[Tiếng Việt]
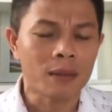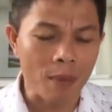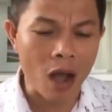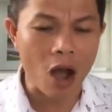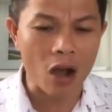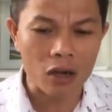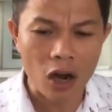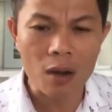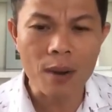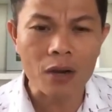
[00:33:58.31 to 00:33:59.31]
mà họ
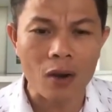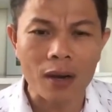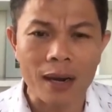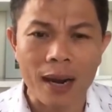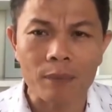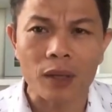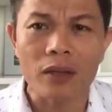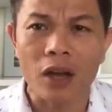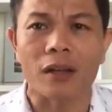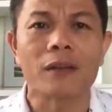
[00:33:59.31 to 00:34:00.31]
có mới khoảng có 5
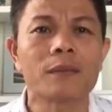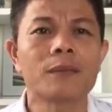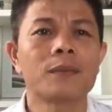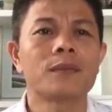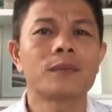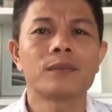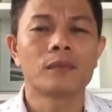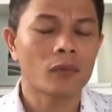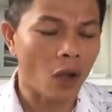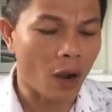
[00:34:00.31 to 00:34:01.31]
tỷ thôi
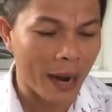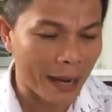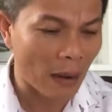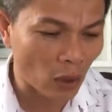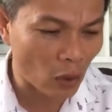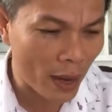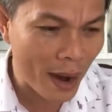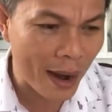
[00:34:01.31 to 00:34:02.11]
rồi họ đặt tiêu đất